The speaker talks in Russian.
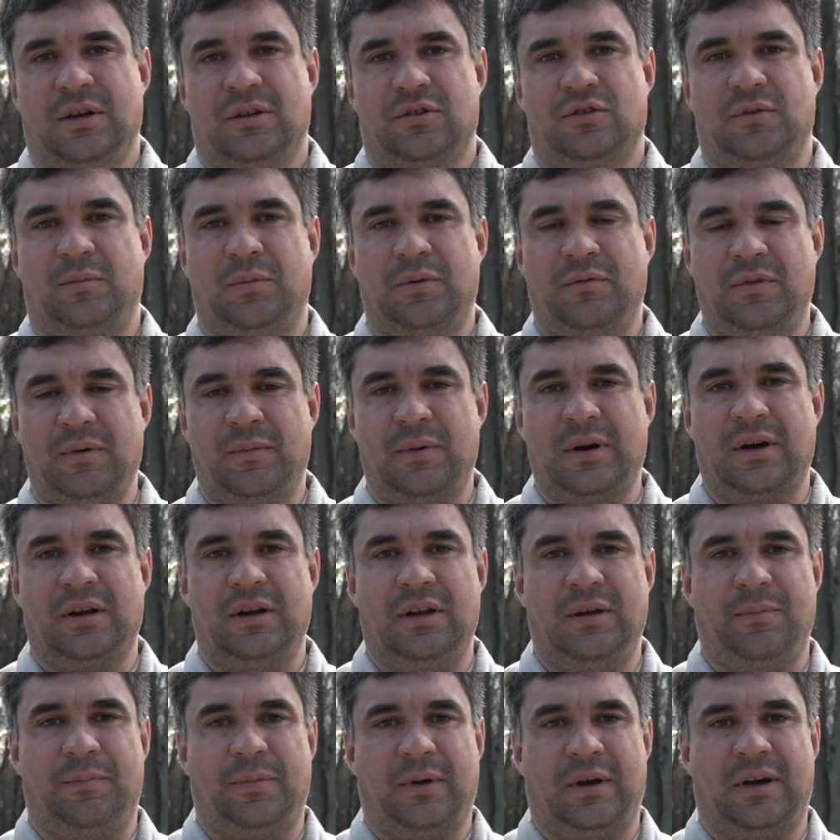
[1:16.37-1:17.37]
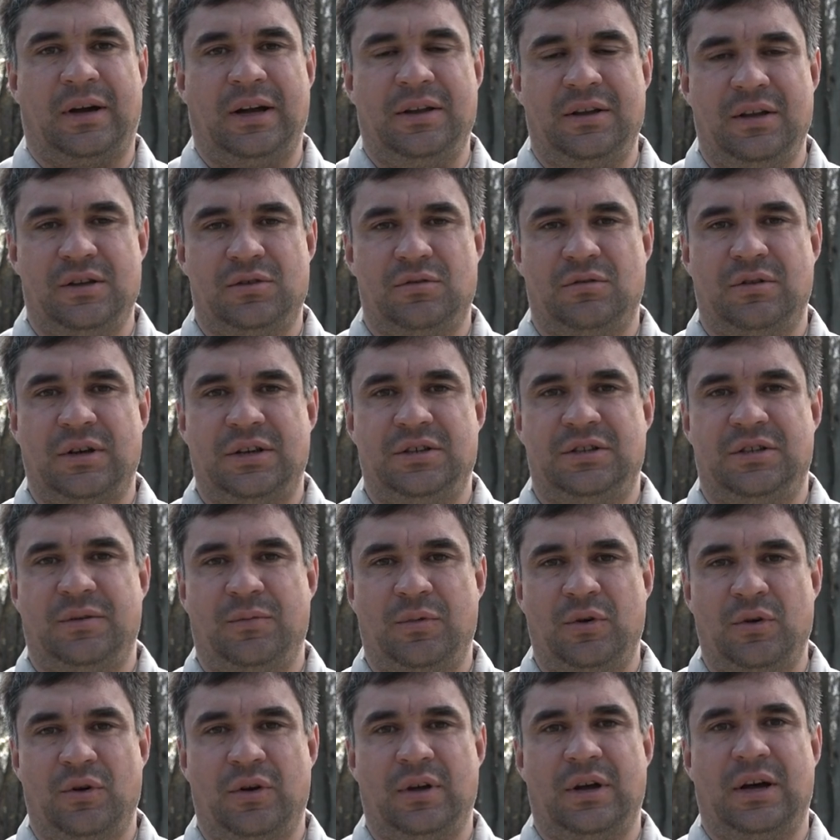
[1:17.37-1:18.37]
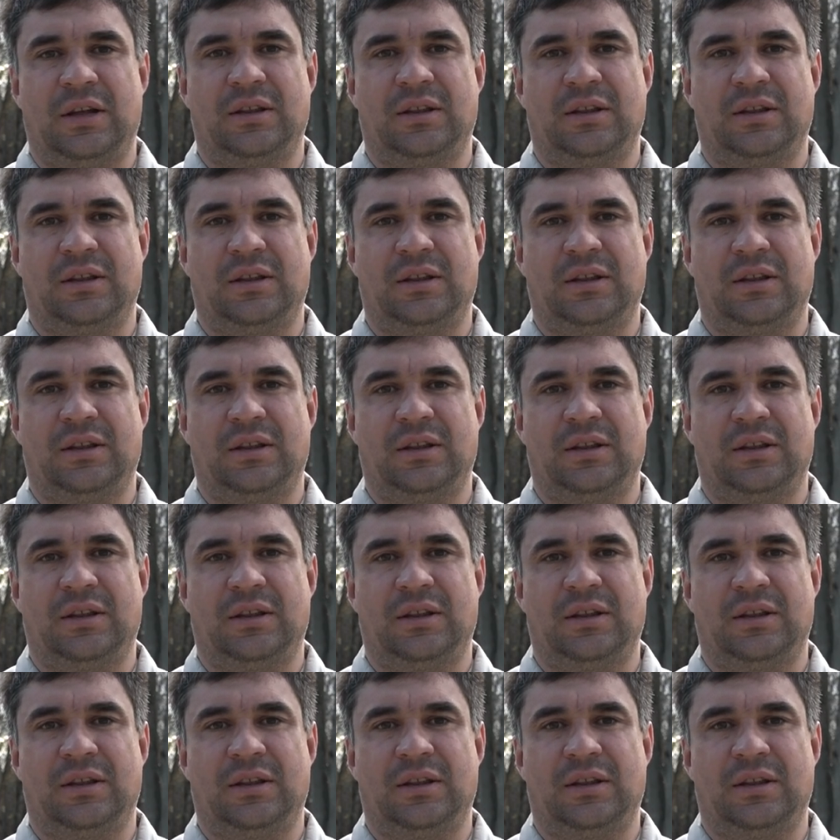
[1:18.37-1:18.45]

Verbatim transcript: чтобы вы могли приходить сюда с семьей,